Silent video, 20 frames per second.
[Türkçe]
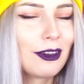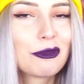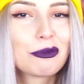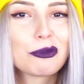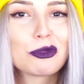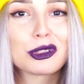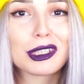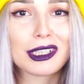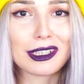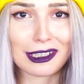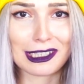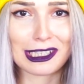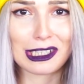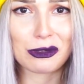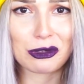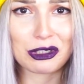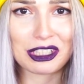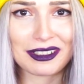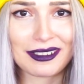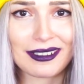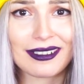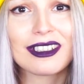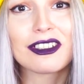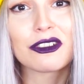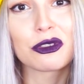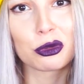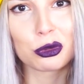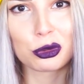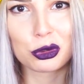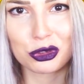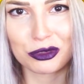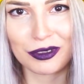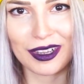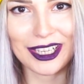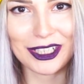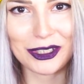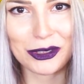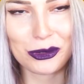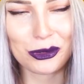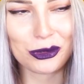Bu da az öncekinin ruj
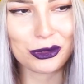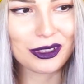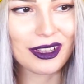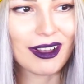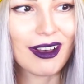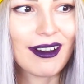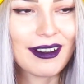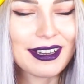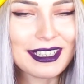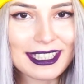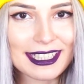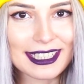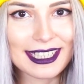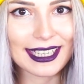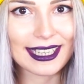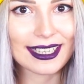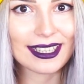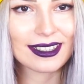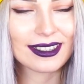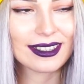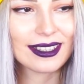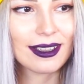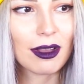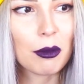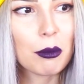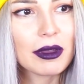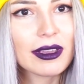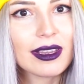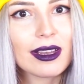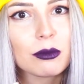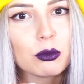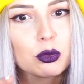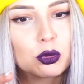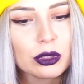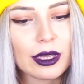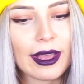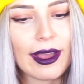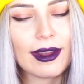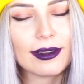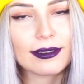versiyonu aynı şekilde ama yani
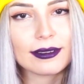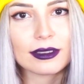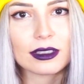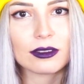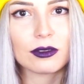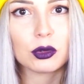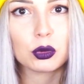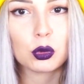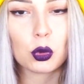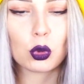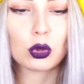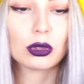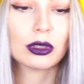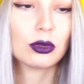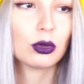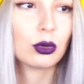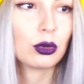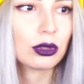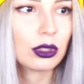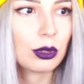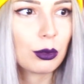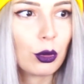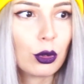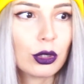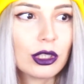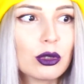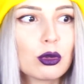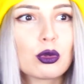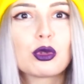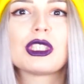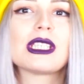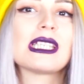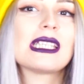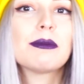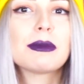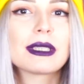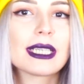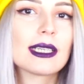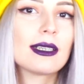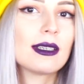bunu her tarafa dokuna dokuna böyle ruj
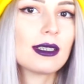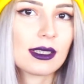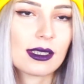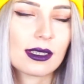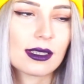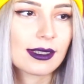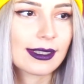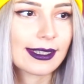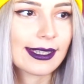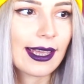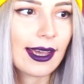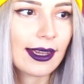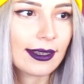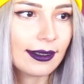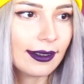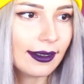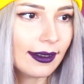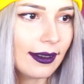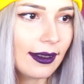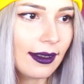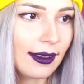izini bırakırsınız yani.